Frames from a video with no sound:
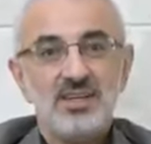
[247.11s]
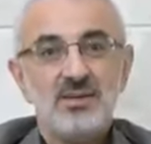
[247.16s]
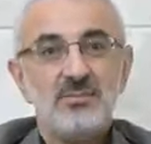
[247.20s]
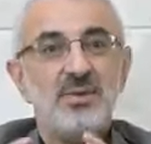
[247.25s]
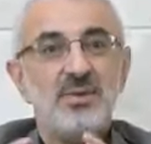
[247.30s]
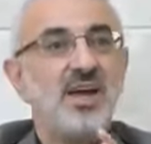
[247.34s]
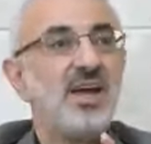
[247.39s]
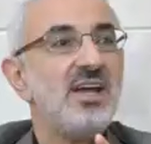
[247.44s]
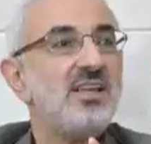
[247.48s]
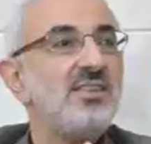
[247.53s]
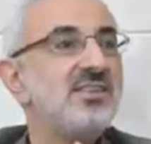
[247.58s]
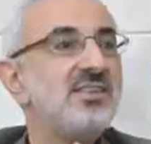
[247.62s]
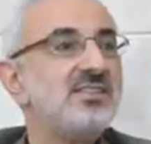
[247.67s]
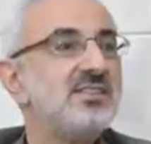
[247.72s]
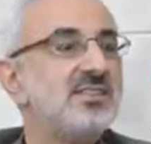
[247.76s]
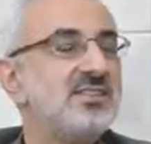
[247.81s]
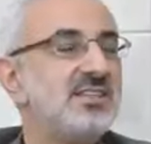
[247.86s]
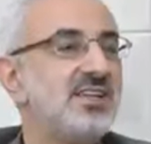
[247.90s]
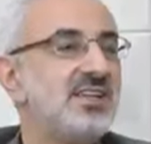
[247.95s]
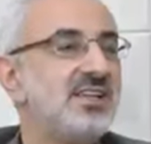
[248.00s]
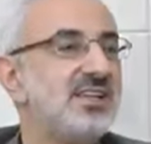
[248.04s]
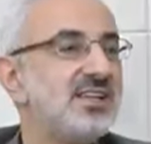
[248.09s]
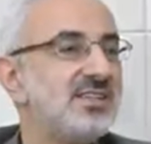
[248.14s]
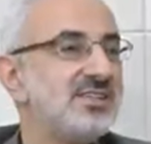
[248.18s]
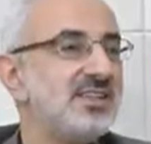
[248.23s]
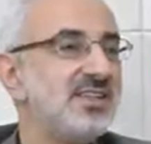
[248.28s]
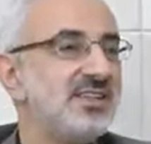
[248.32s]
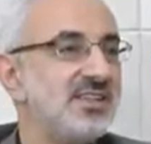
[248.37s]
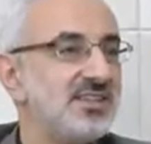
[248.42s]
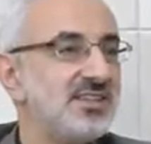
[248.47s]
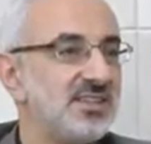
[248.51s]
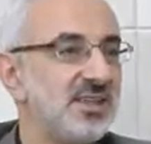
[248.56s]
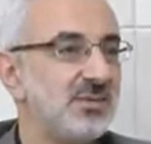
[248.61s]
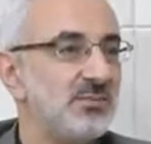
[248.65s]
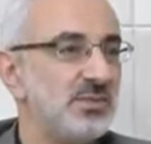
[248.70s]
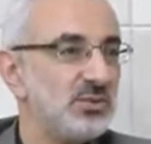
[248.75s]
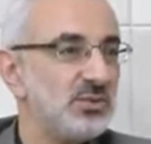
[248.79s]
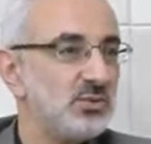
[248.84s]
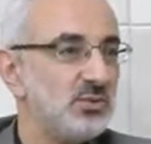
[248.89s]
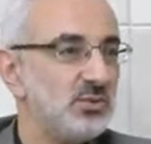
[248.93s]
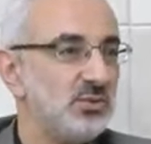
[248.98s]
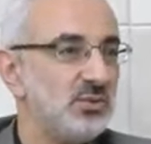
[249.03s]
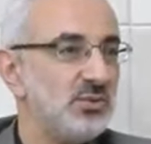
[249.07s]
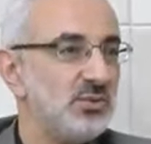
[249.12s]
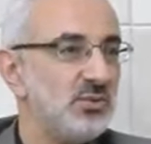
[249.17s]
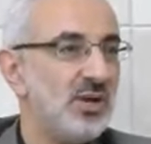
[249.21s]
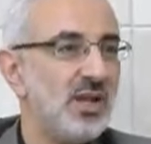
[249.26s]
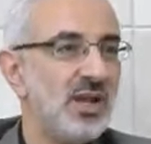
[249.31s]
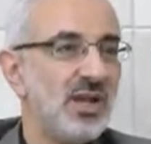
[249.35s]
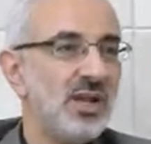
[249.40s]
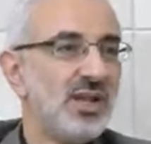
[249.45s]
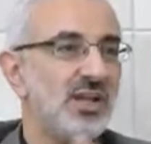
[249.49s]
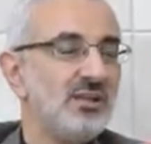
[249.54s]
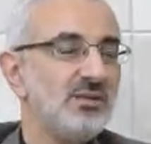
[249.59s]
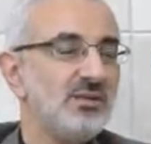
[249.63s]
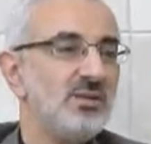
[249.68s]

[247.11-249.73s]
بحيث يستطيع الناس أن ينضبطوا ولا